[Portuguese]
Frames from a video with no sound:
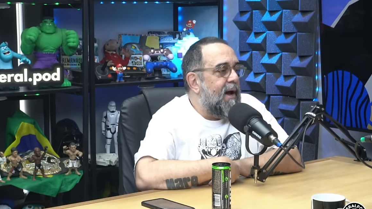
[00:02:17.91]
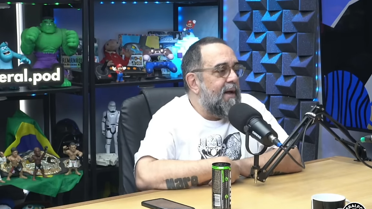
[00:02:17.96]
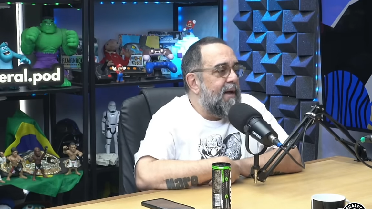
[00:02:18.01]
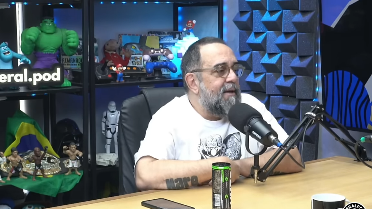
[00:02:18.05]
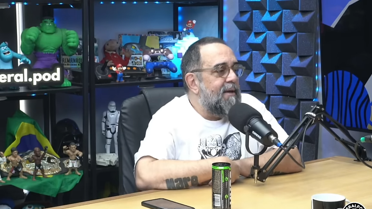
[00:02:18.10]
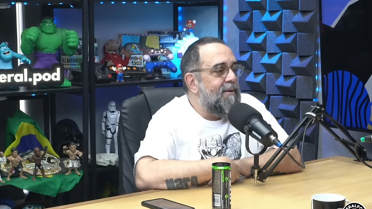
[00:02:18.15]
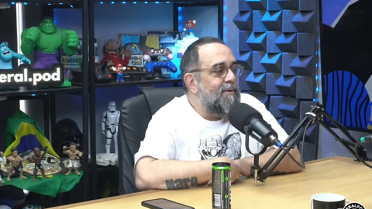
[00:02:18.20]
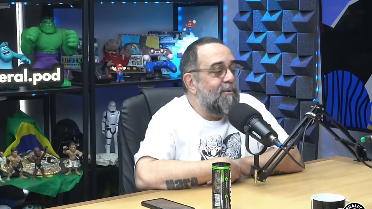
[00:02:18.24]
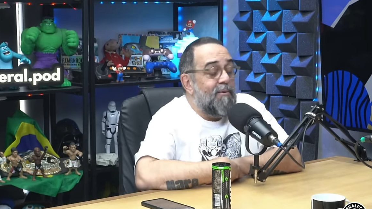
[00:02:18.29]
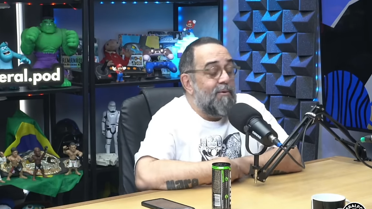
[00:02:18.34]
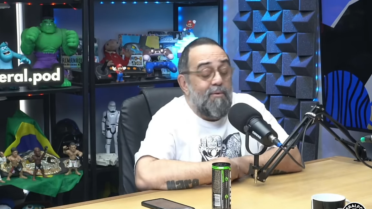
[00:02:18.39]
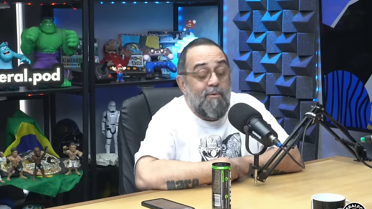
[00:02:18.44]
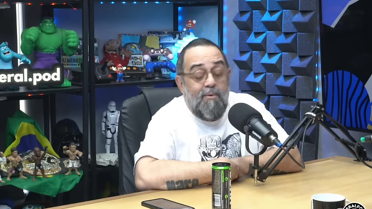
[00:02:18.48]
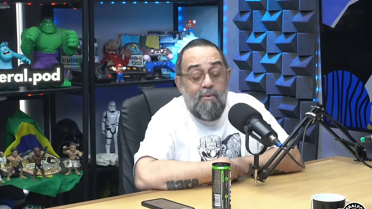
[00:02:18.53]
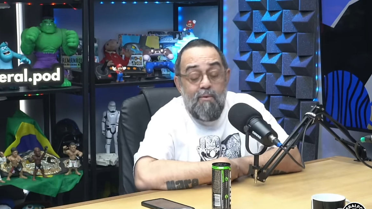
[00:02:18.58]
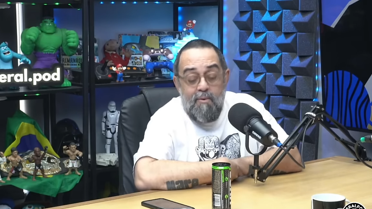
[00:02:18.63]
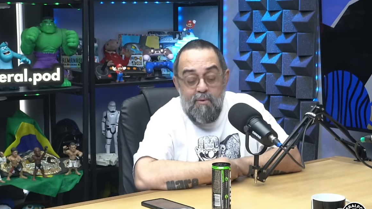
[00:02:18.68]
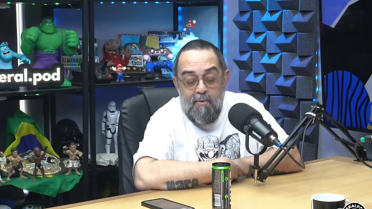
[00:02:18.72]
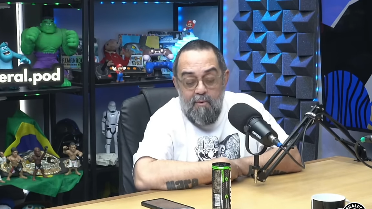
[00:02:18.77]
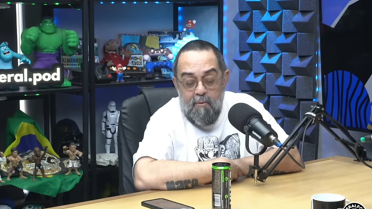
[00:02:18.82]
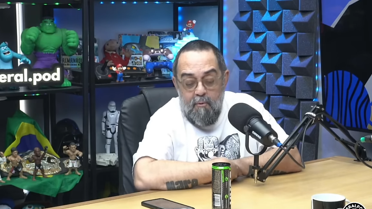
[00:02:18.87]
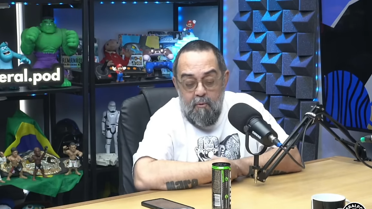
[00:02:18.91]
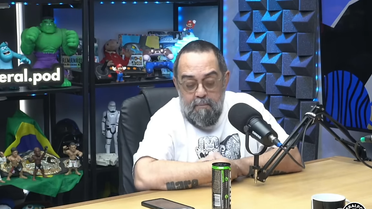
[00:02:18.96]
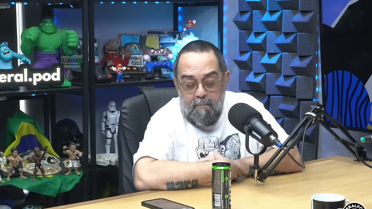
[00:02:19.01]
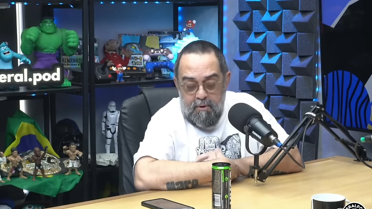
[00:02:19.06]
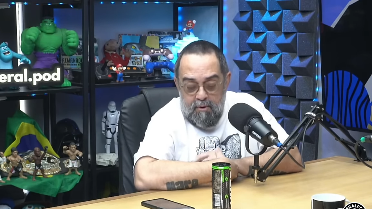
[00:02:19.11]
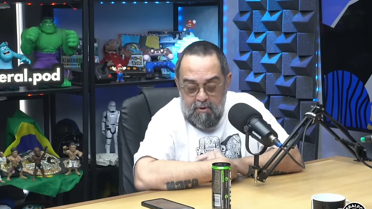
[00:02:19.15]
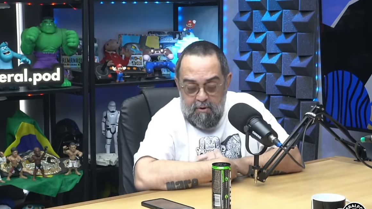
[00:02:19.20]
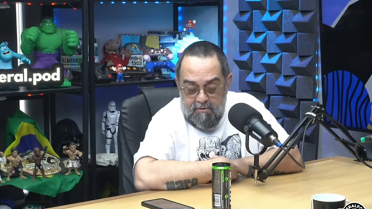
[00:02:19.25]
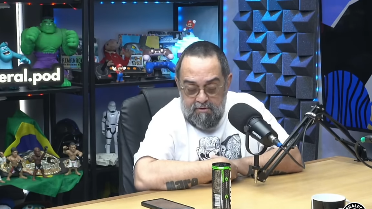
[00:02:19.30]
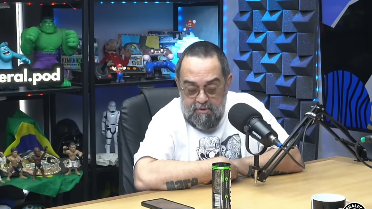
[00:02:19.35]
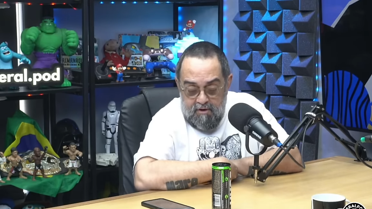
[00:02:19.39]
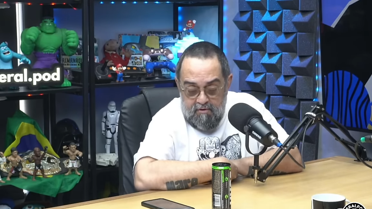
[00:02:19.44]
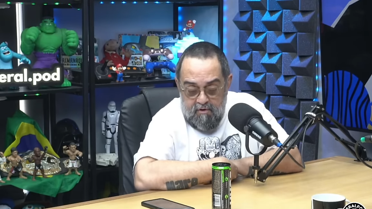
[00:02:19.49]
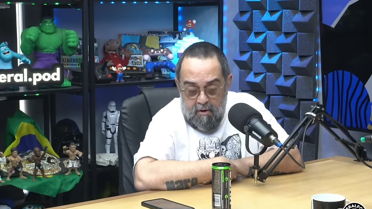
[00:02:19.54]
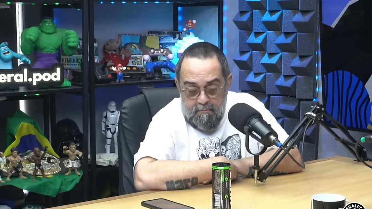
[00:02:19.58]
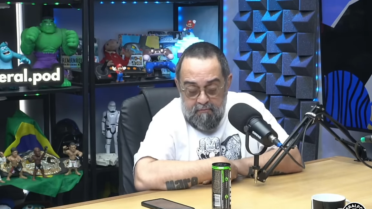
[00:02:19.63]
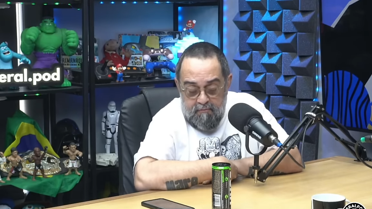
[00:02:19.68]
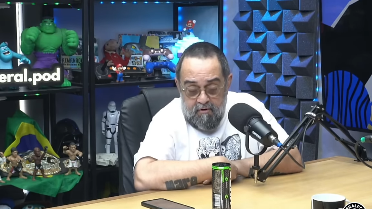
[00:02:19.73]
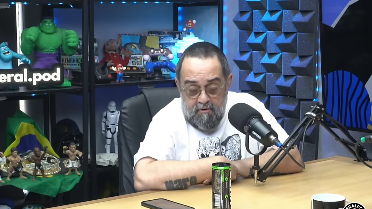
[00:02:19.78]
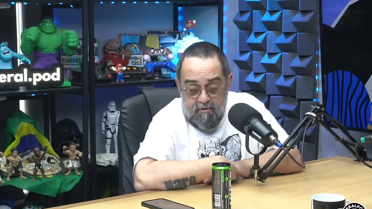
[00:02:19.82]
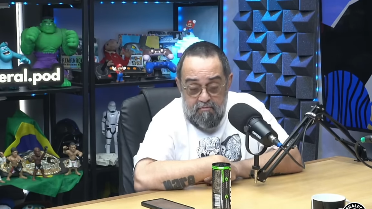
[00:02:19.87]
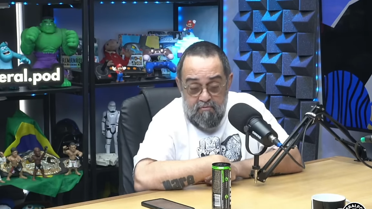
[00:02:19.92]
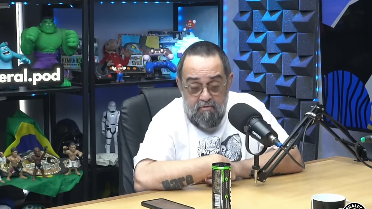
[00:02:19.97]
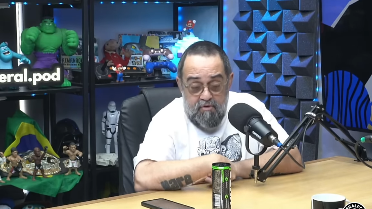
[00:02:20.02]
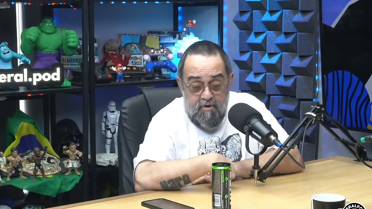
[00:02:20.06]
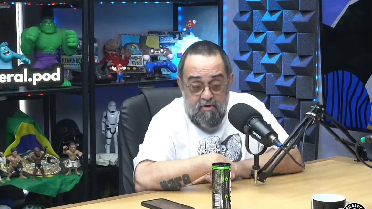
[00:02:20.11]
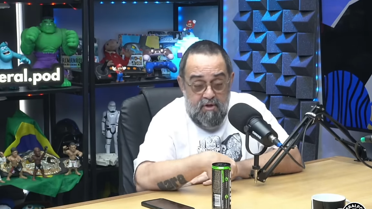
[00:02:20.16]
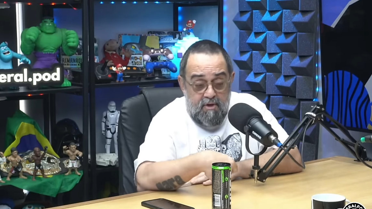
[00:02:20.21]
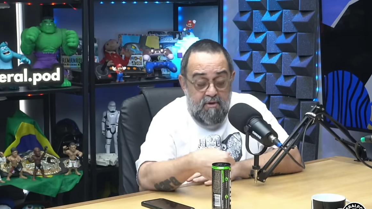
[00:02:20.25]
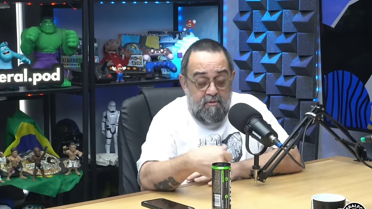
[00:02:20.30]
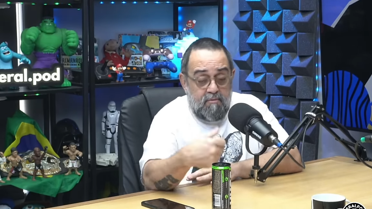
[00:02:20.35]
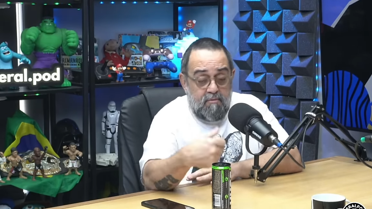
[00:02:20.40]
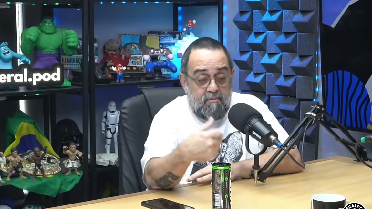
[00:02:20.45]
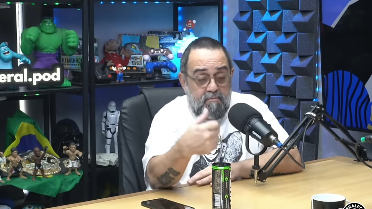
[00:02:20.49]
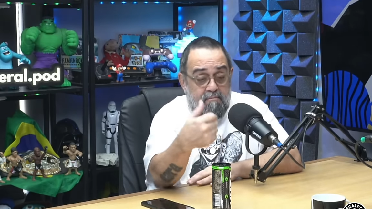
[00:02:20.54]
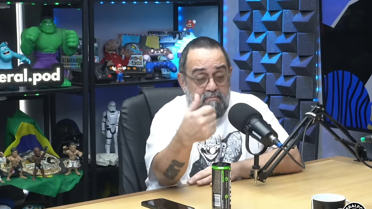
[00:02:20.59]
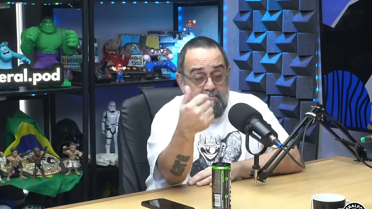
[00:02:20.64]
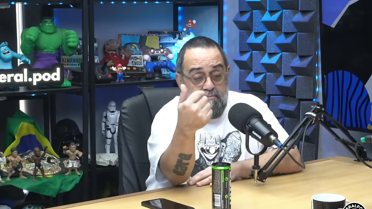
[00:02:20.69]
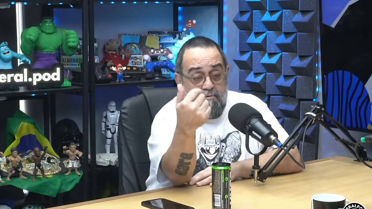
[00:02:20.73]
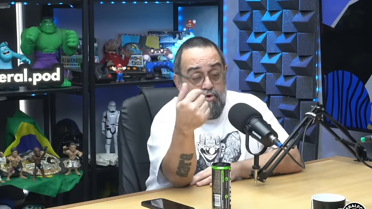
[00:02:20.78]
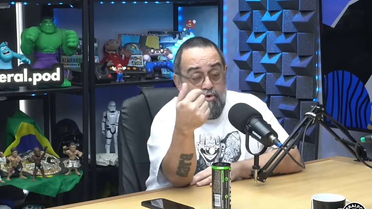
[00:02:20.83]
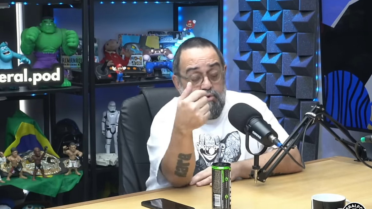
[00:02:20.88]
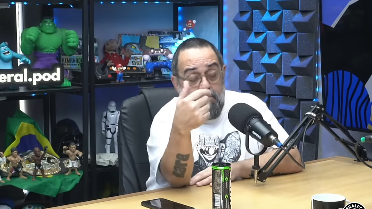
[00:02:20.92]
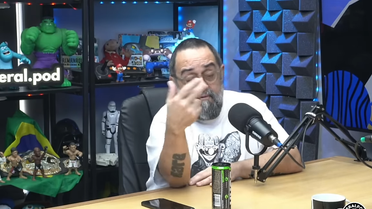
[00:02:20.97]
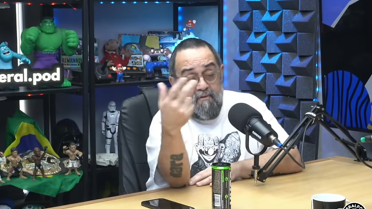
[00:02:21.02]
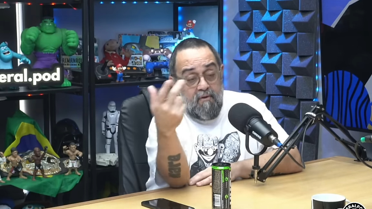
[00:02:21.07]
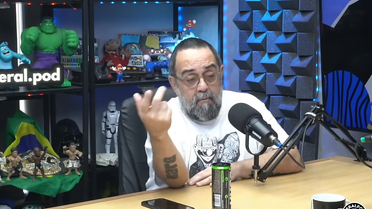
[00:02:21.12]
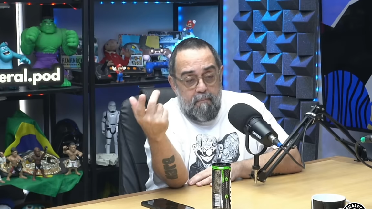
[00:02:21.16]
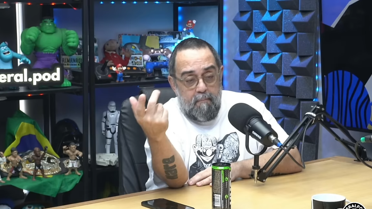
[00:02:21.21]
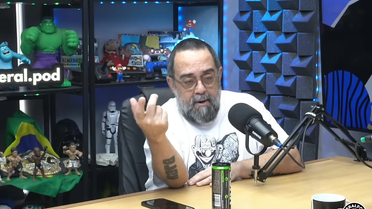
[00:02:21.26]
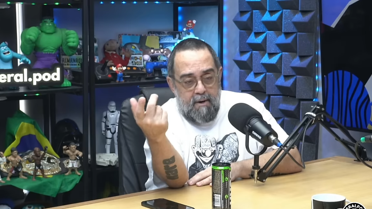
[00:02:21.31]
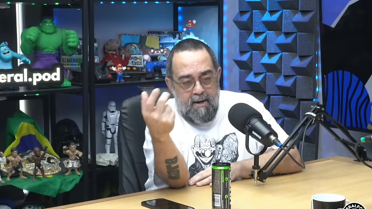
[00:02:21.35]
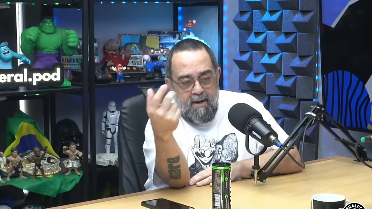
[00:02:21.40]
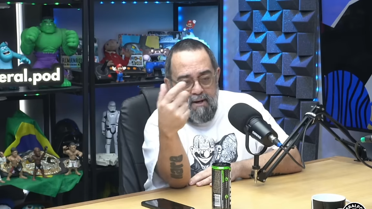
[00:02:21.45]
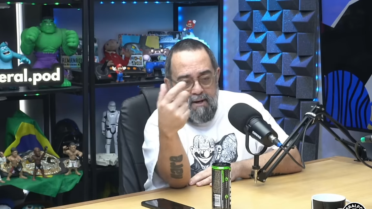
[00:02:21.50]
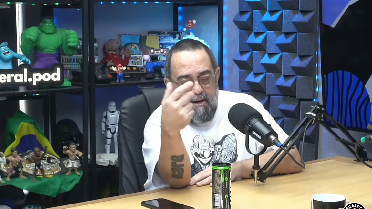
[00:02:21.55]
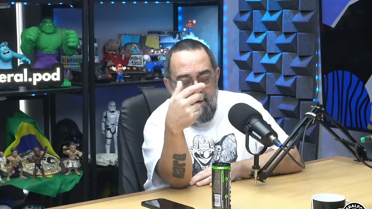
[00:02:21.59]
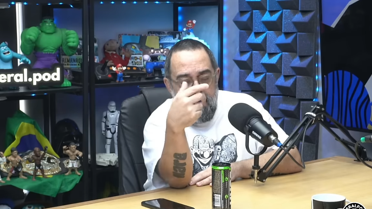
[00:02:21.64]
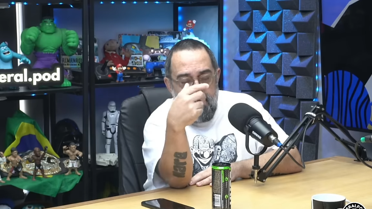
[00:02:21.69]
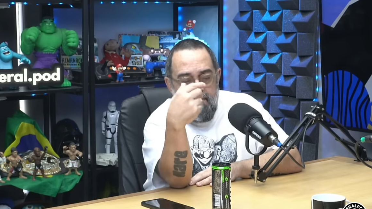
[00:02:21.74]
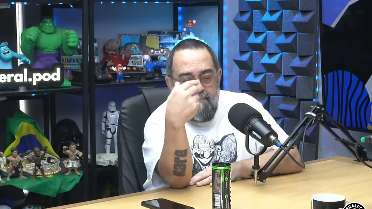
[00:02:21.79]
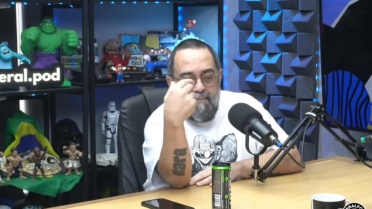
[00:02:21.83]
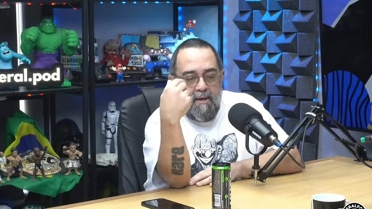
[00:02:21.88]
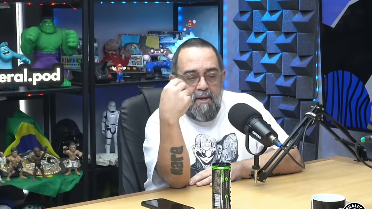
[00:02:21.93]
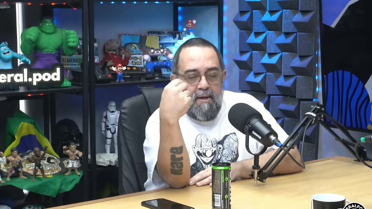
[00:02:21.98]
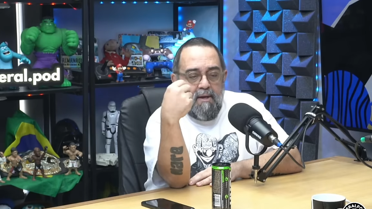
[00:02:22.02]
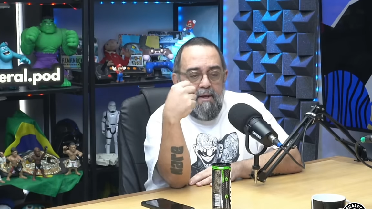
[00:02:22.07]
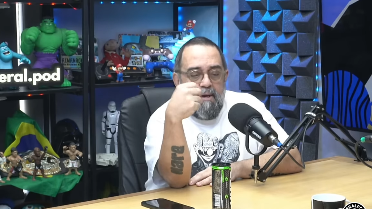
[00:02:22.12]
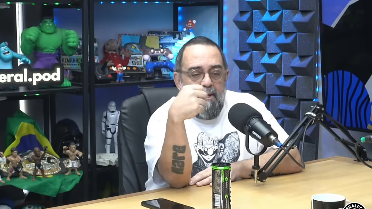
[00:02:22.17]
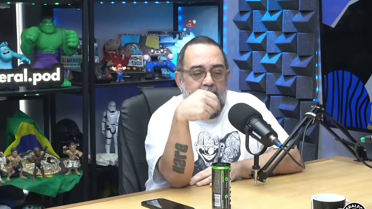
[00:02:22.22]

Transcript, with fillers: Aí o, o, o piloto do helicóptero falou que um dia Choveu pra caralho.